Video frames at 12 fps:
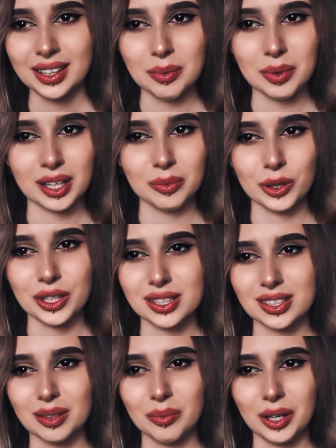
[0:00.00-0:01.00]
И мир мой
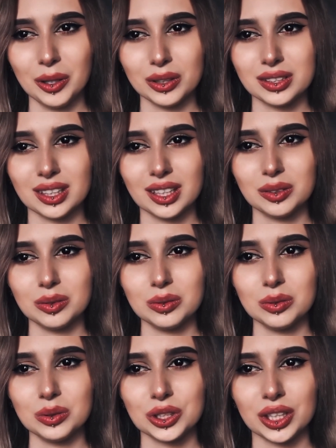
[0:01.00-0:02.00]
не сомкнется от
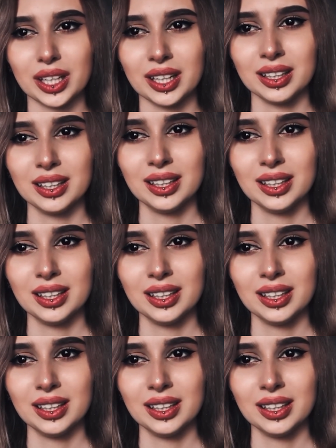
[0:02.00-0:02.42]
удушья,